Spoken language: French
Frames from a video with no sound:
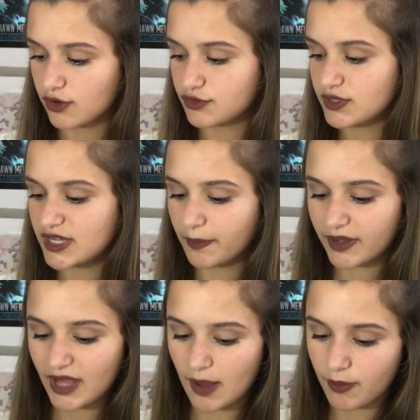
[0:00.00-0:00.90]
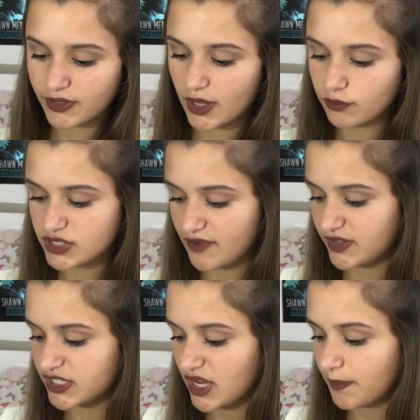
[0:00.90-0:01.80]
Ensuite j'ai pris un pantalon,
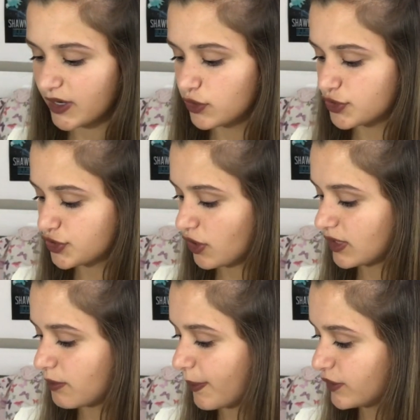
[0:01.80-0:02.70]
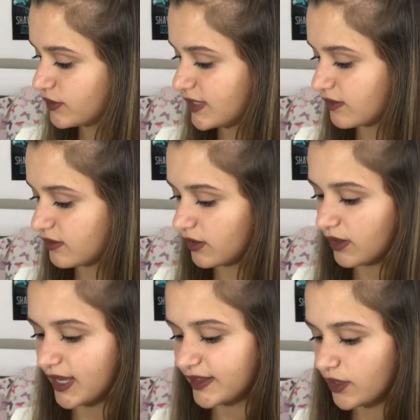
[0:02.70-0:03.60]
j'avais déjà pris le short à peu près de cette
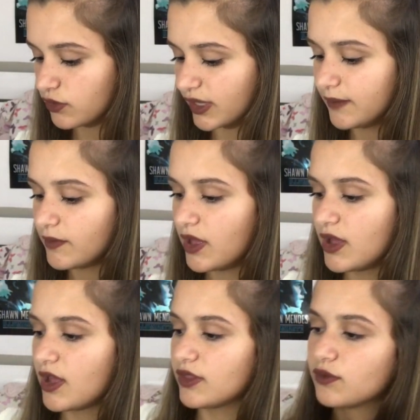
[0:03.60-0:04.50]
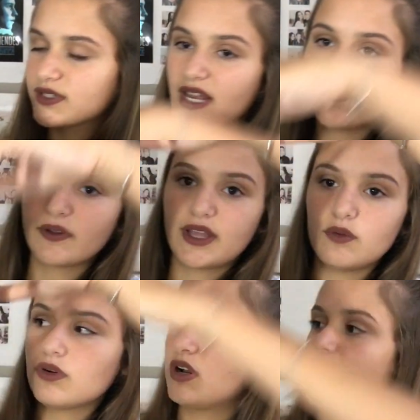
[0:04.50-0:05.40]
euh, catégorie. Donc c'est les
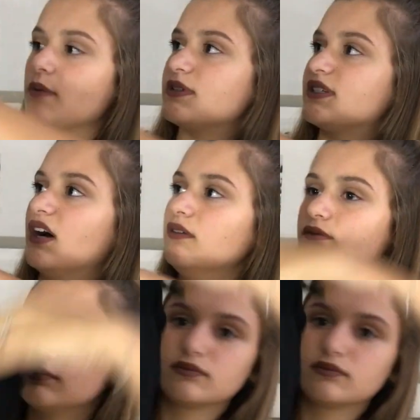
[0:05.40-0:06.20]
pantalons comme ça.